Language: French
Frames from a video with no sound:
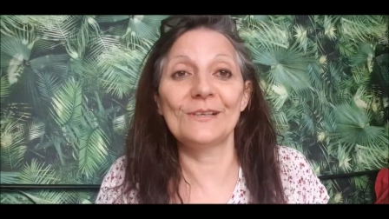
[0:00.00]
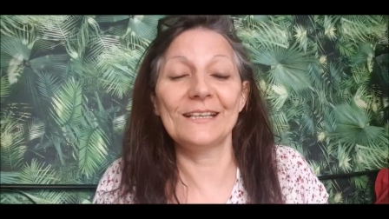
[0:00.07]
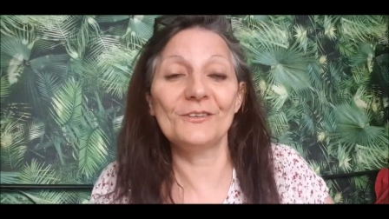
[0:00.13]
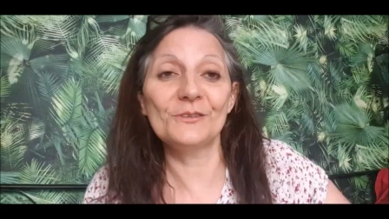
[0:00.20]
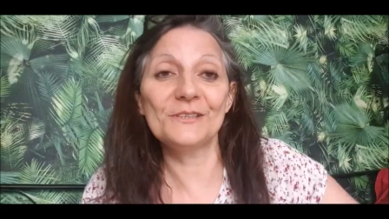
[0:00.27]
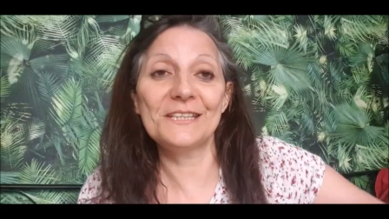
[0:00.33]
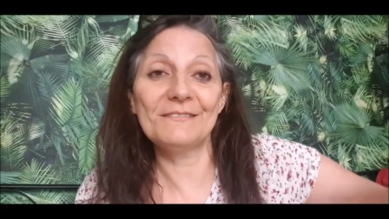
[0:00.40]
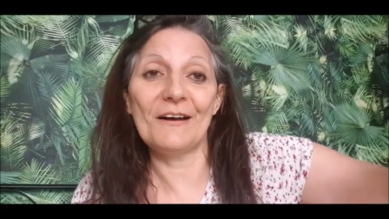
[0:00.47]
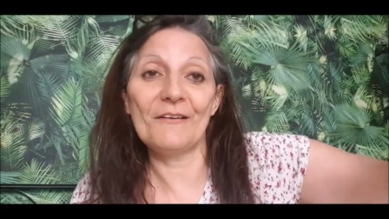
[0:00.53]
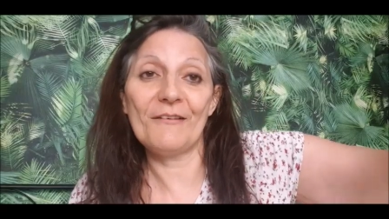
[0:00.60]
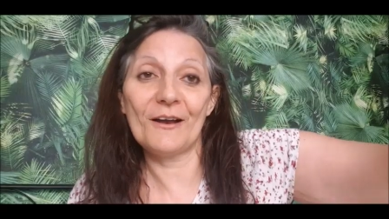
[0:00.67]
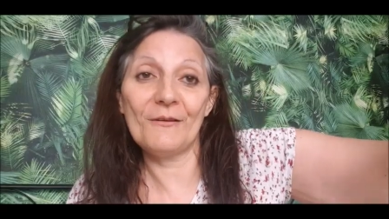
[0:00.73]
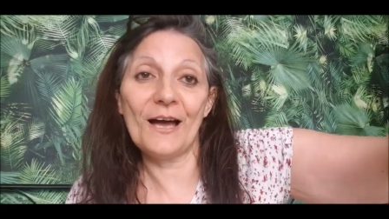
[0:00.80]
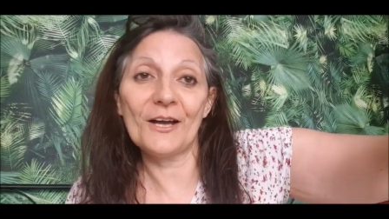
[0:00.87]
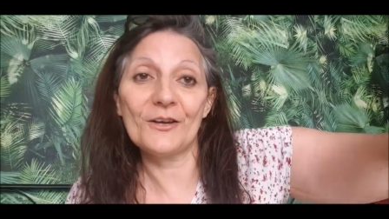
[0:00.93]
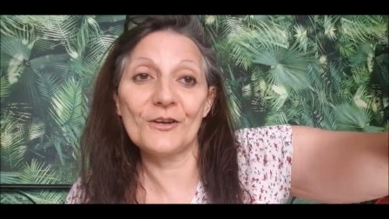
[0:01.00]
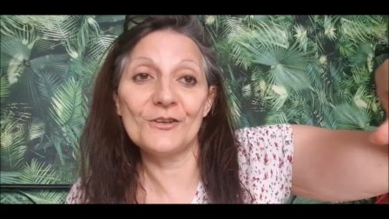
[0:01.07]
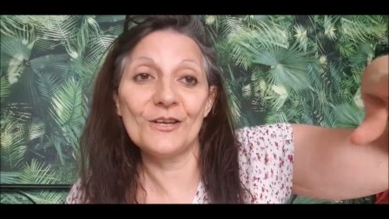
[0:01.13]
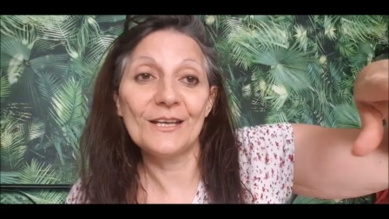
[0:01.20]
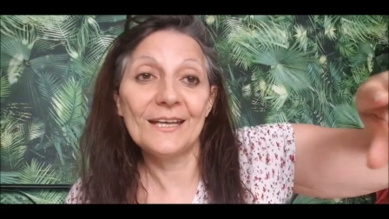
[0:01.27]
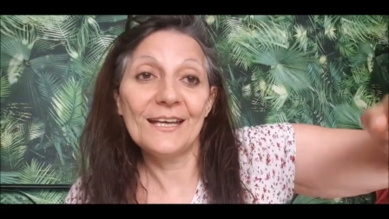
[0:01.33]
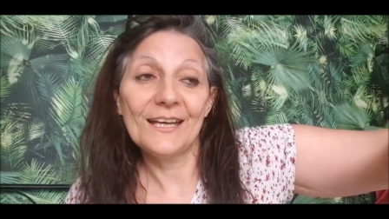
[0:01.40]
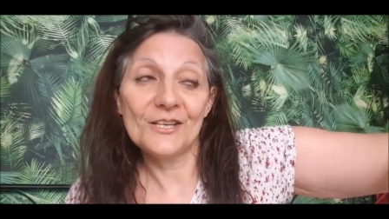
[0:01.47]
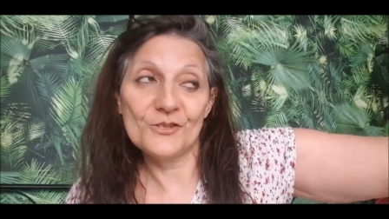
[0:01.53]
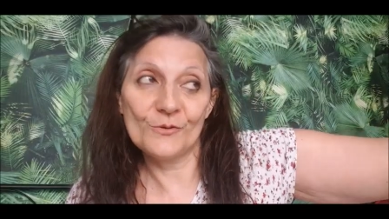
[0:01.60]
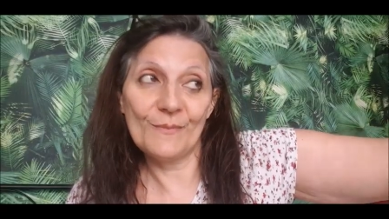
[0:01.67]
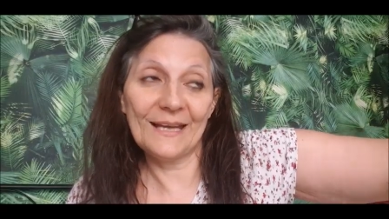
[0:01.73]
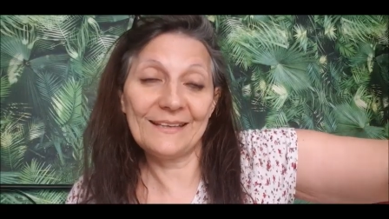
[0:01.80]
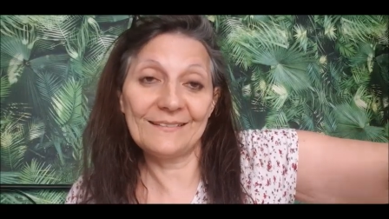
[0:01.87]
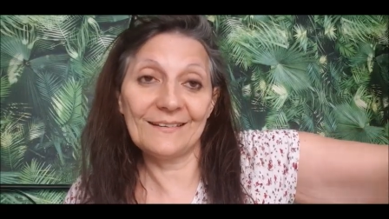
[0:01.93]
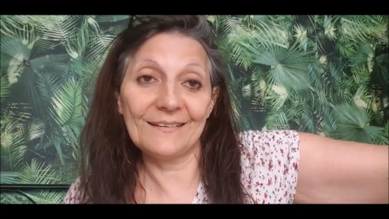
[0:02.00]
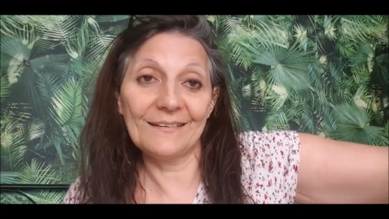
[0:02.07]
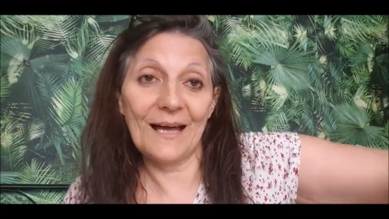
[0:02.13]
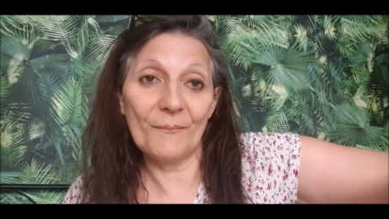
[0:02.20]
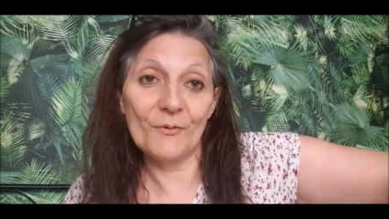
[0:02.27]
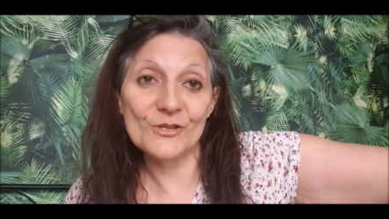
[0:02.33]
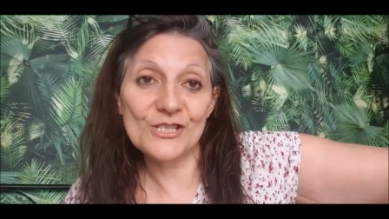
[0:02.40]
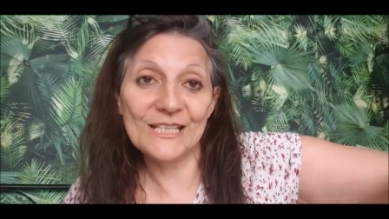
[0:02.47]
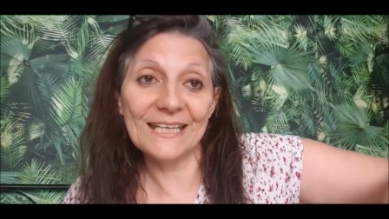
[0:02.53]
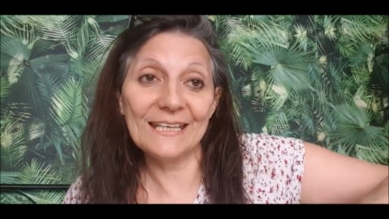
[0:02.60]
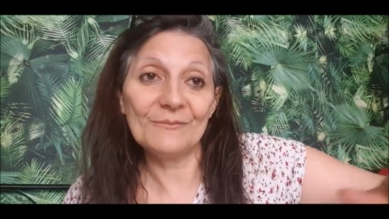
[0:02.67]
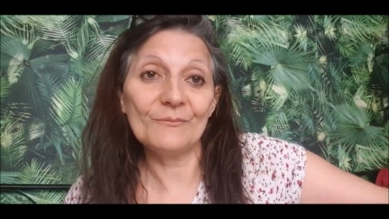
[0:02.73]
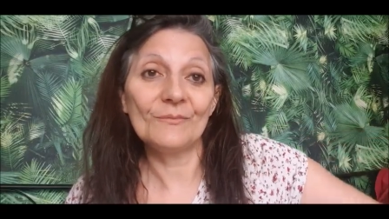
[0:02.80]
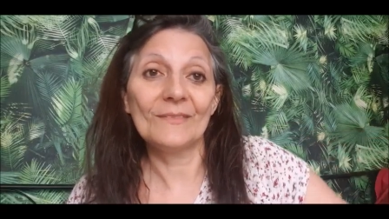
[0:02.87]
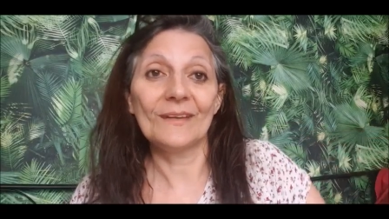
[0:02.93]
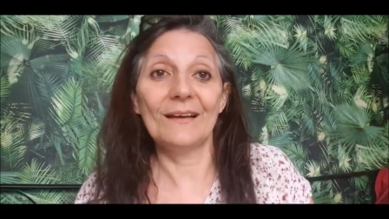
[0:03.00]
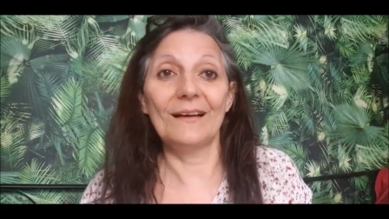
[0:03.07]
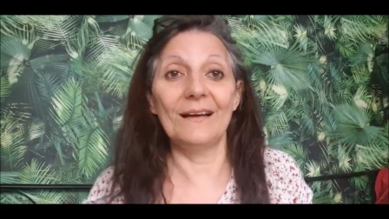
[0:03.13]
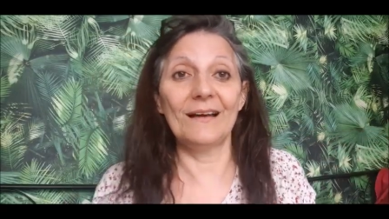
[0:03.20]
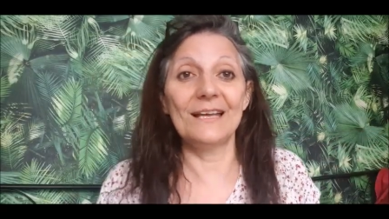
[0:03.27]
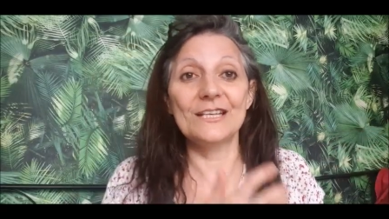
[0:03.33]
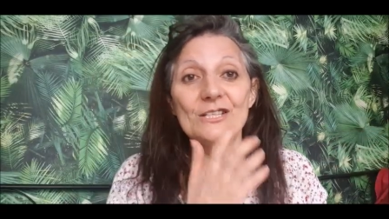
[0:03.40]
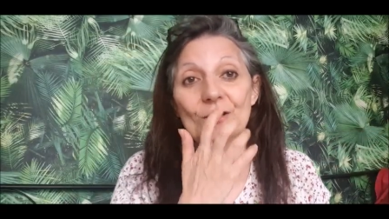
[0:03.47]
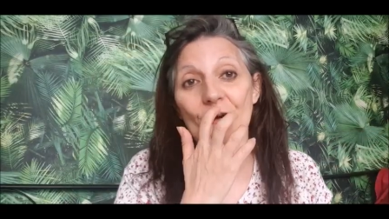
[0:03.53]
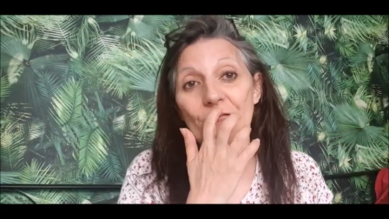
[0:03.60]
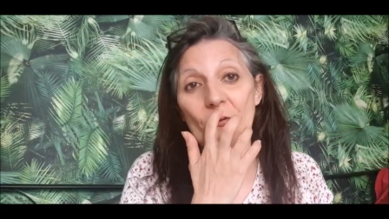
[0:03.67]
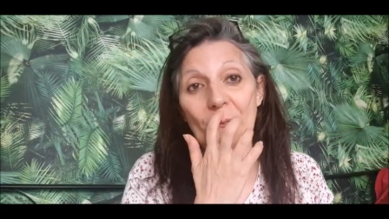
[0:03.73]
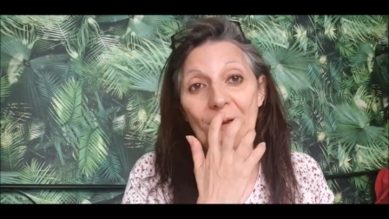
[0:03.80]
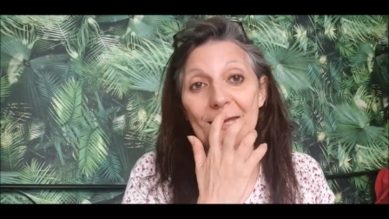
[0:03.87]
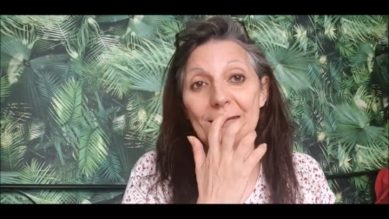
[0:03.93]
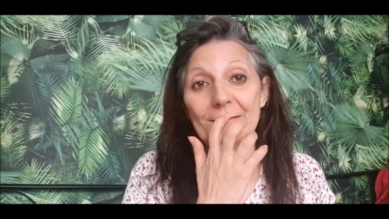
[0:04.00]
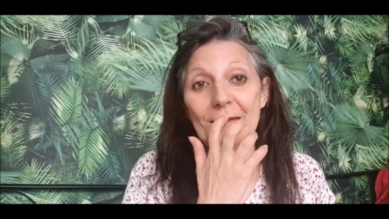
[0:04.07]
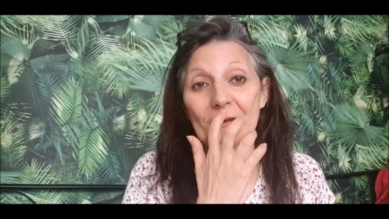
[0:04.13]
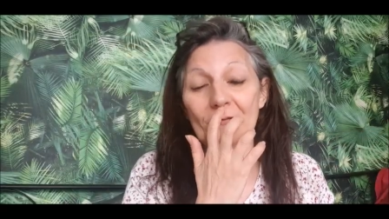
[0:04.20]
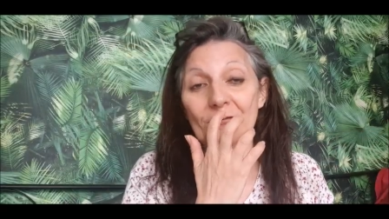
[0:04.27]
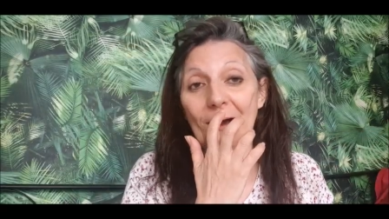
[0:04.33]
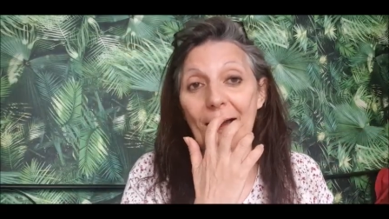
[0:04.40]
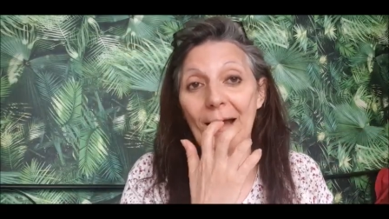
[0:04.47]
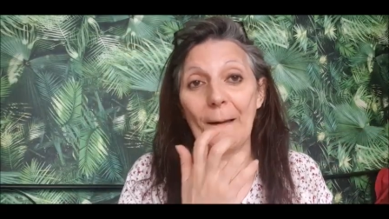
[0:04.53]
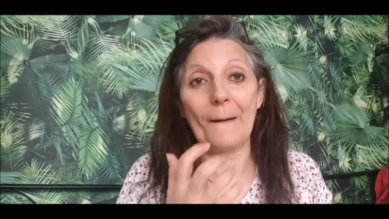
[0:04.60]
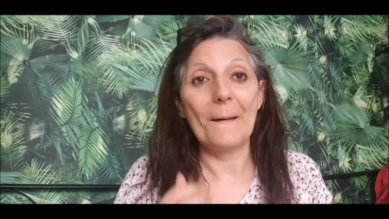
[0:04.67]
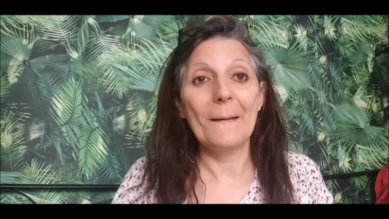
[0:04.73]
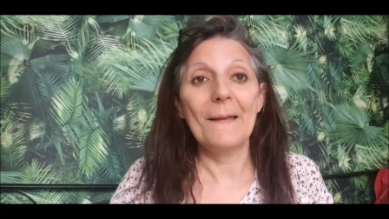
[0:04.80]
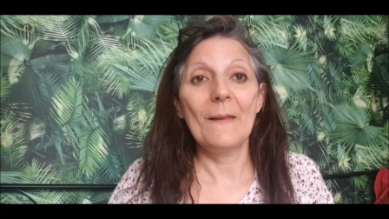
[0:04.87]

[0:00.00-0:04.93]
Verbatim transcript: Et donc, il va falloir que je mette à manger. Euh, les gens, il ne faut pas qu'ils viennent voir.